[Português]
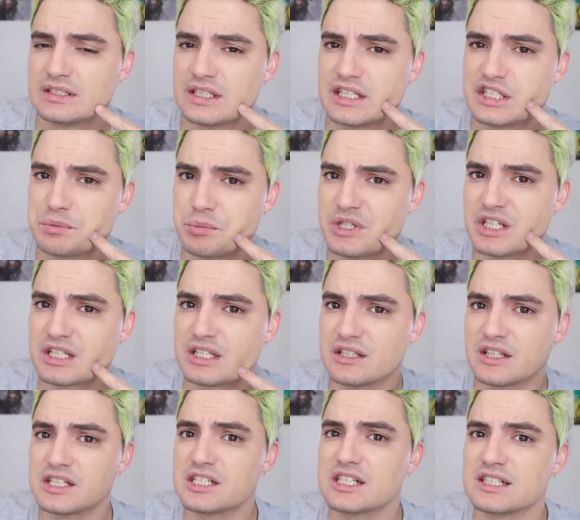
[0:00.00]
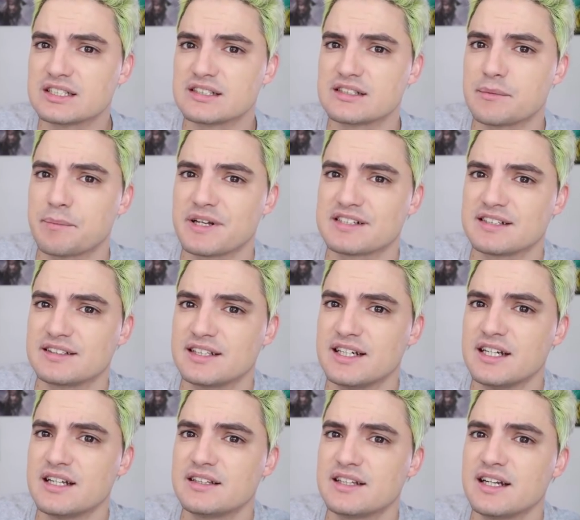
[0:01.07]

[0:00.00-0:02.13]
Tem espinha que não adianta. Você passa 3,